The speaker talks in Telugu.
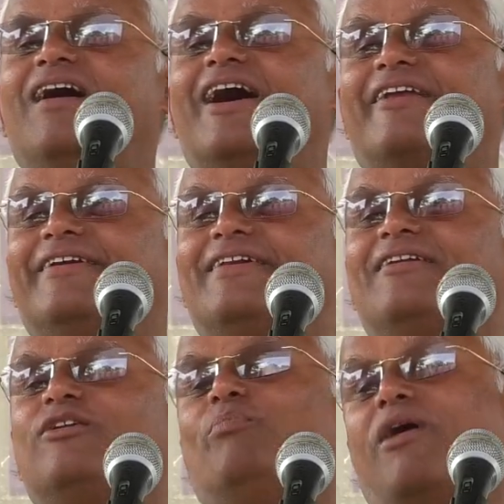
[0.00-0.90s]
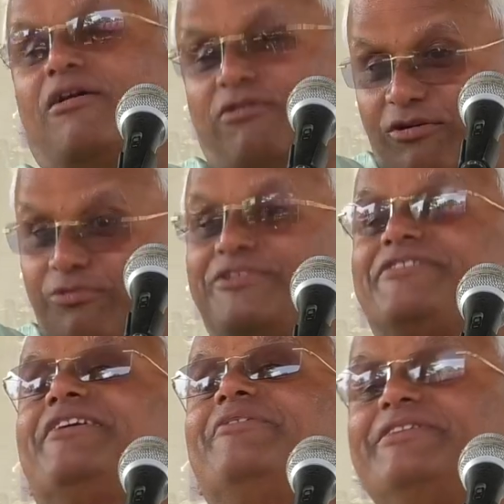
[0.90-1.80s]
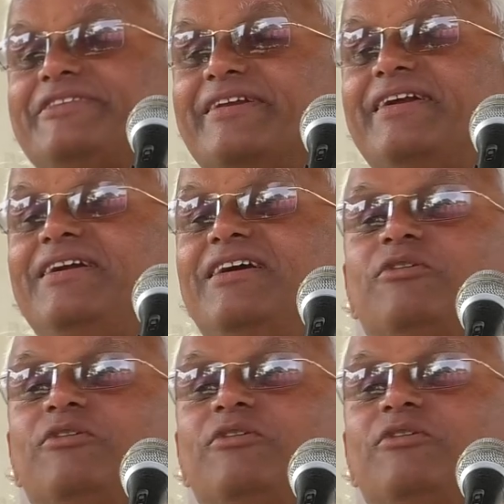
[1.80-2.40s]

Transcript: ఆరు నెలల్లో బాక్కుంటే తర్వాత రండి